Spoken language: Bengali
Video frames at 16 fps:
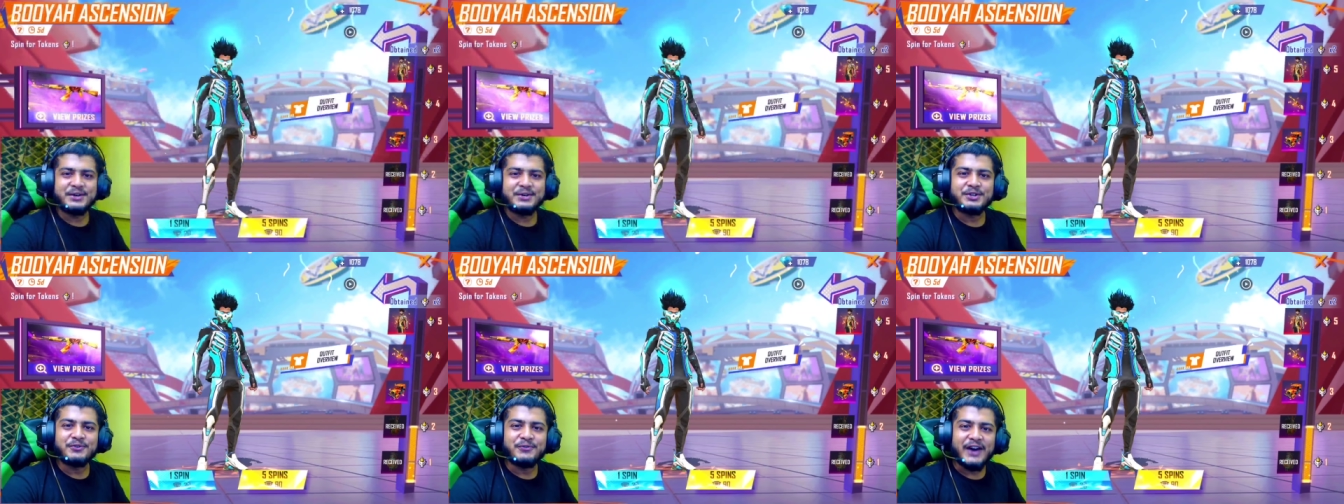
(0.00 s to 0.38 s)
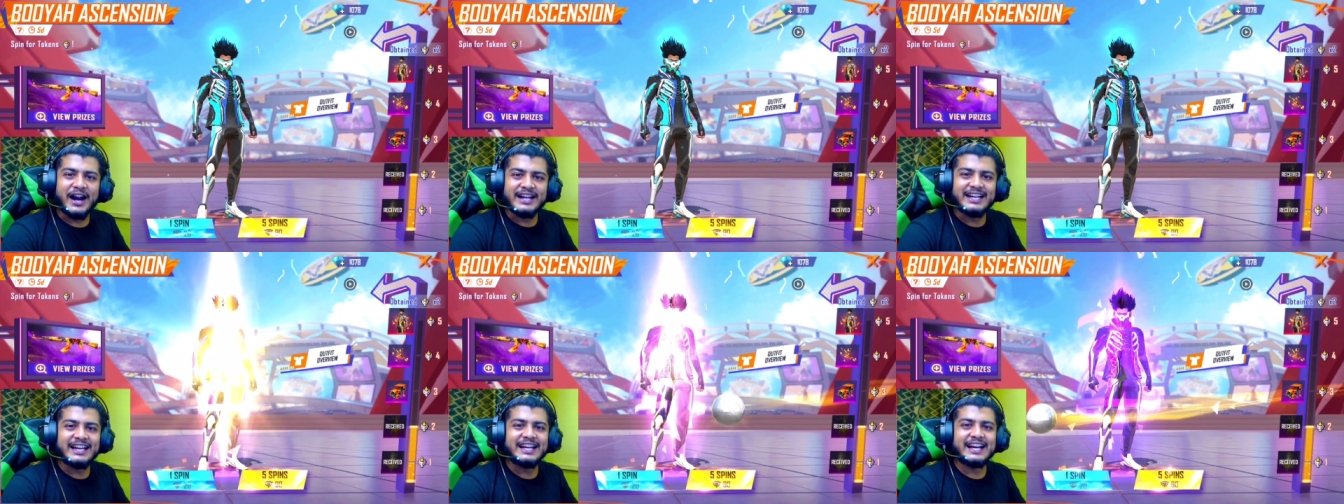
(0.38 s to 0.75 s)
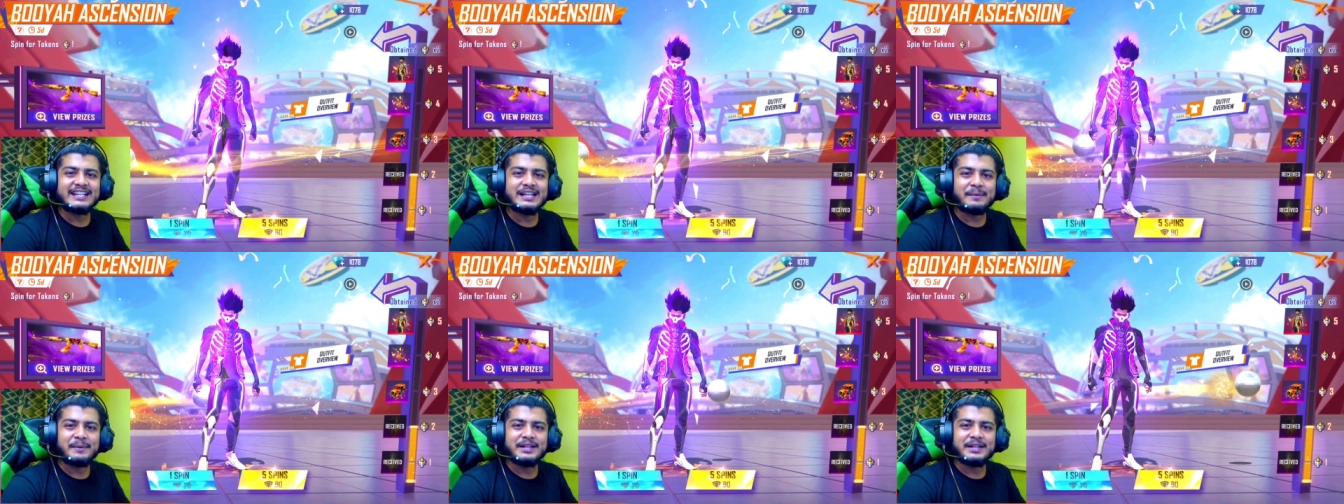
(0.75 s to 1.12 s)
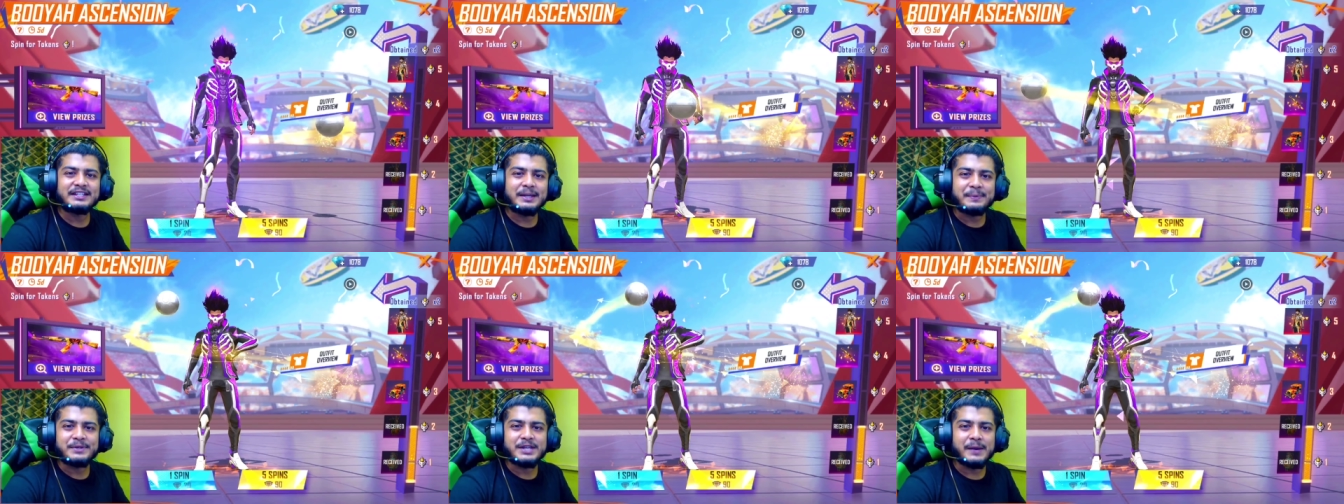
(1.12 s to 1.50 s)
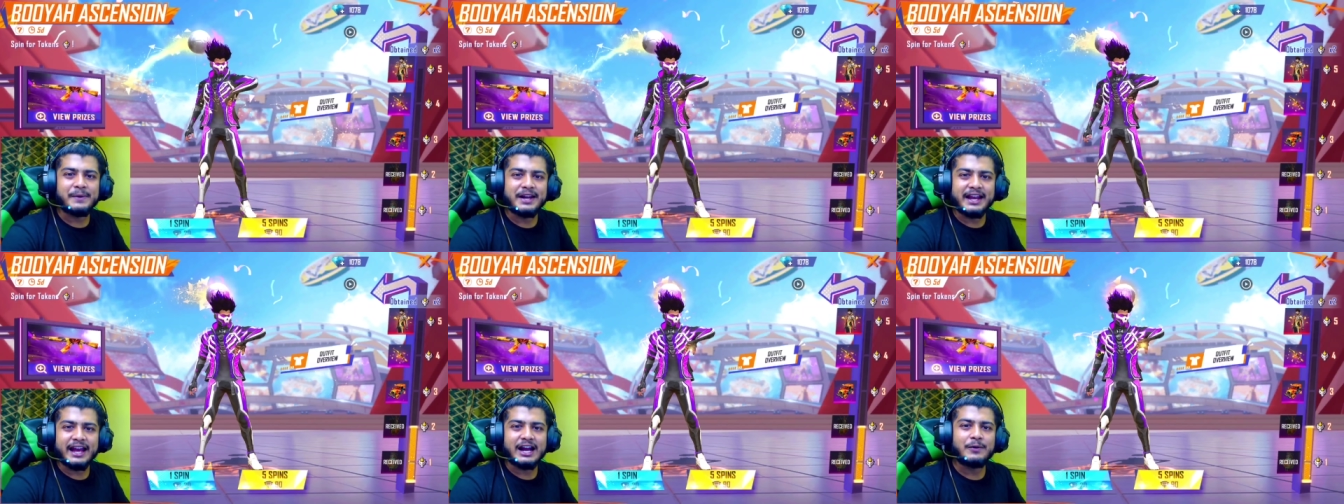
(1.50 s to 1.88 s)
তো ফাইনালি গাইজ আমাদের
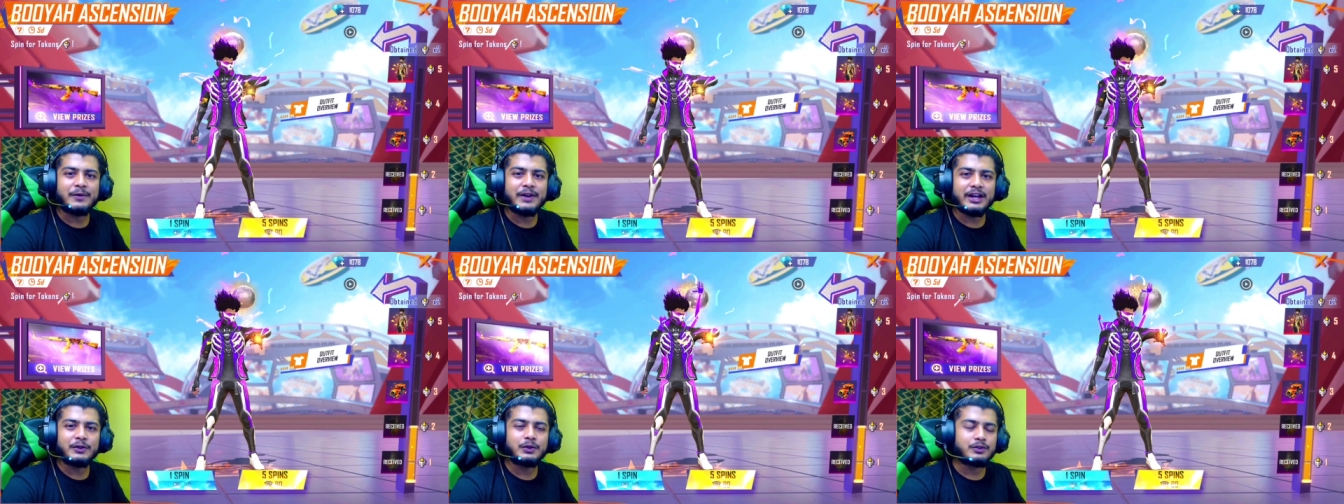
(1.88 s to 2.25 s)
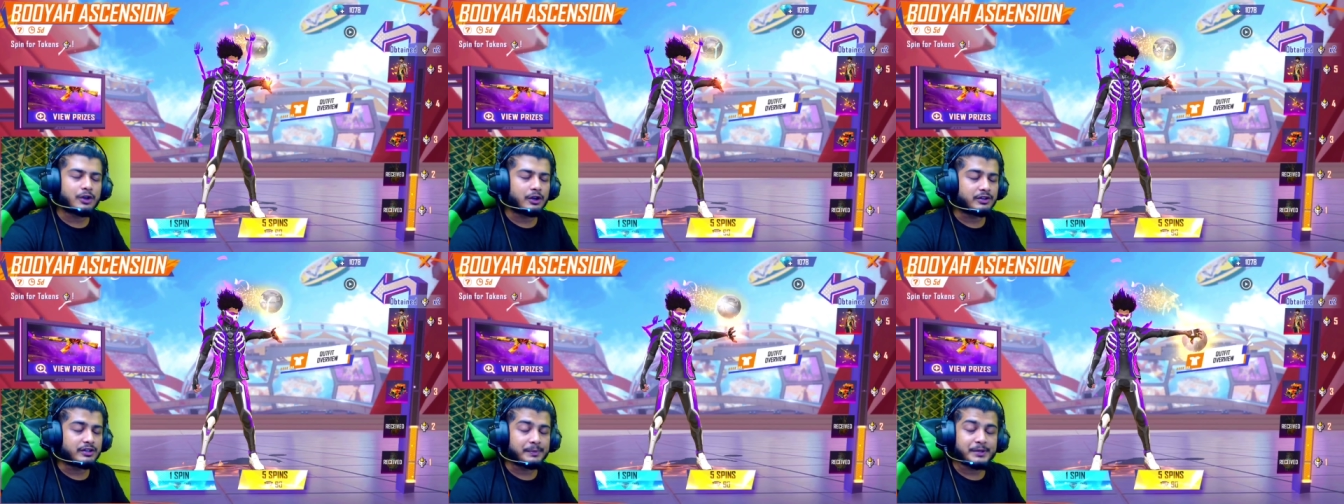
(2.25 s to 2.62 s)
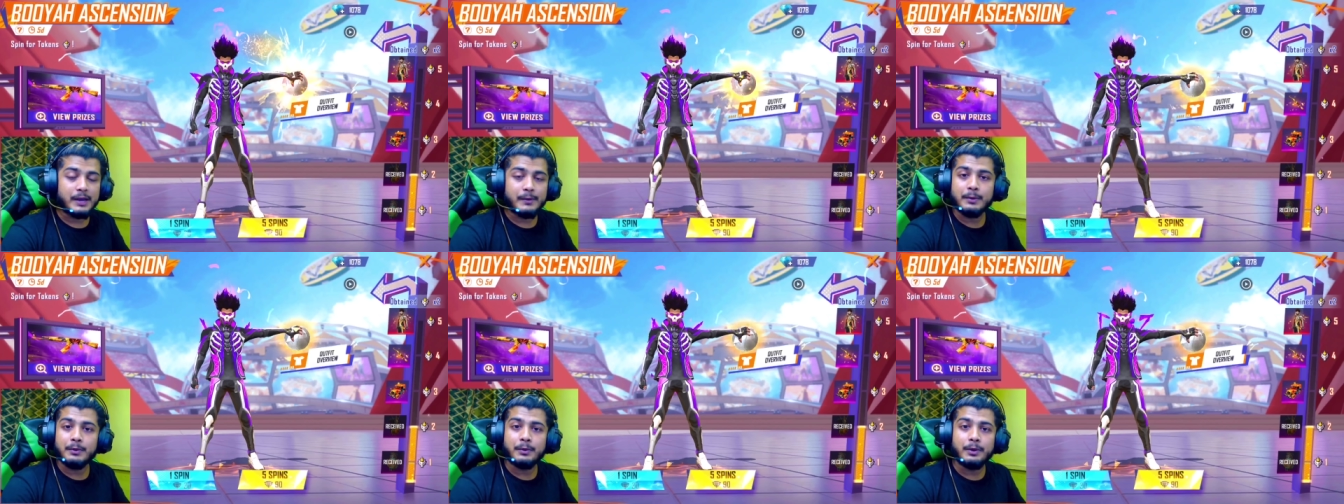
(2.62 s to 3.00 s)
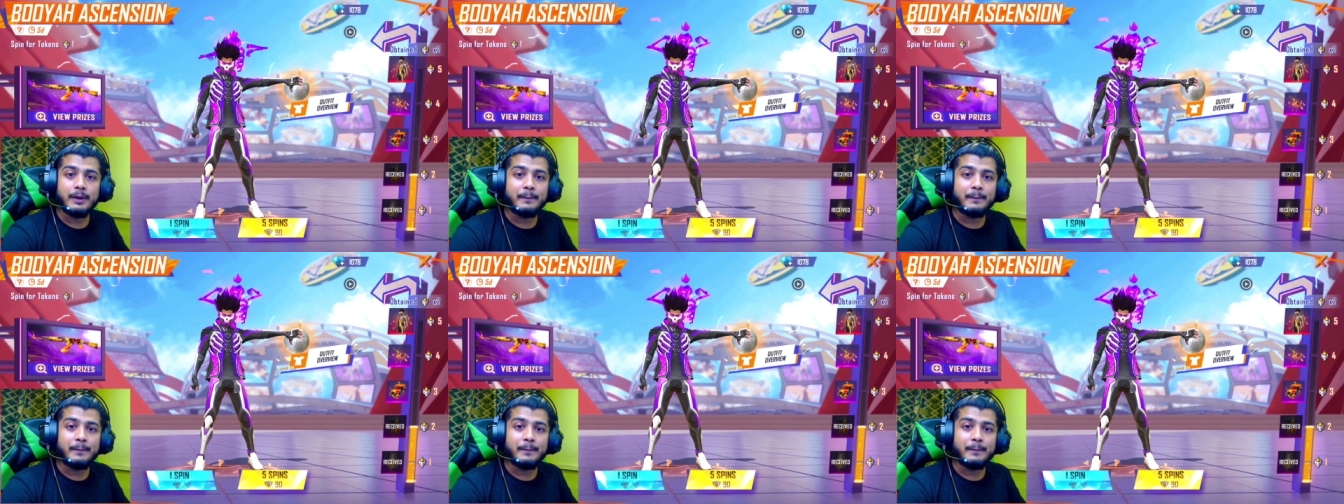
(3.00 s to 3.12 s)
সাবস্ক্রাইবারের অ্যাকাউন্টে কিন্তু সরি সাবস্ক্রাইবার বলবো না